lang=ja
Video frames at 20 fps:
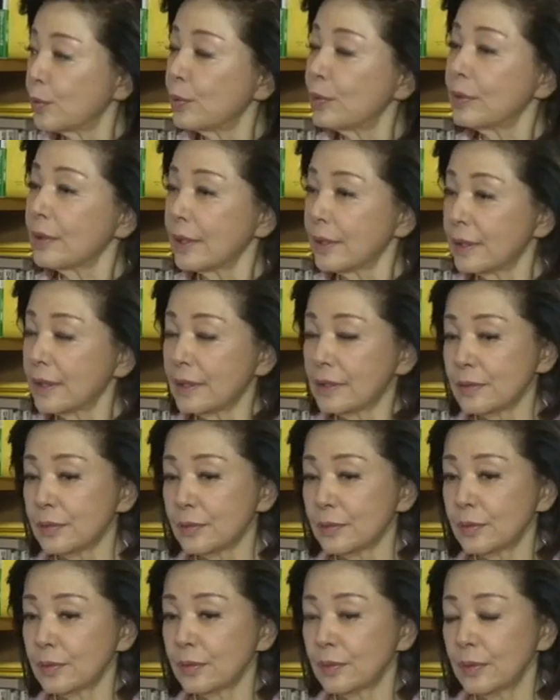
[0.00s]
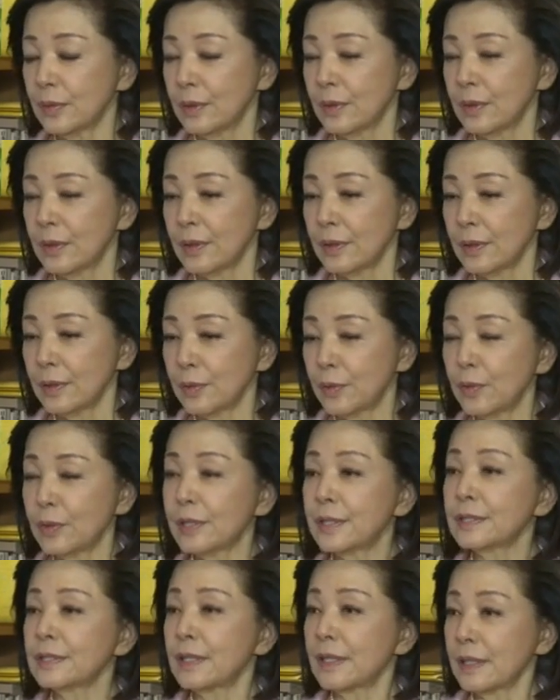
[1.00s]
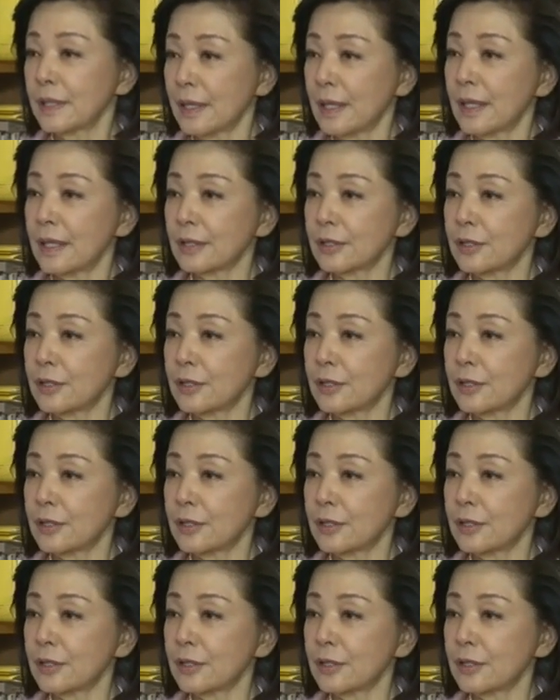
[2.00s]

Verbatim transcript: ころがね、その、小池さんが